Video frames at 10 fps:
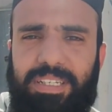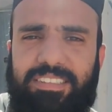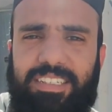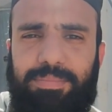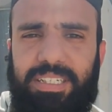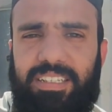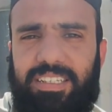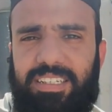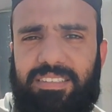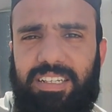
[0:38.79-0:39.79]
मेरे साथ बैठा
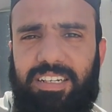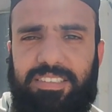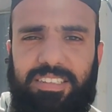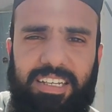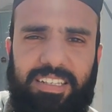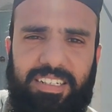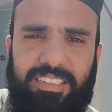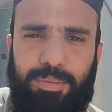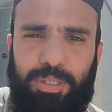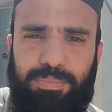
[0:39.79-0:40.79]
था अरसल अरसल है
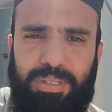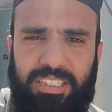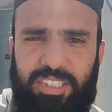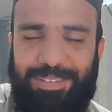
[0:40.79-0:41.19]
दरअसल मेरा भांति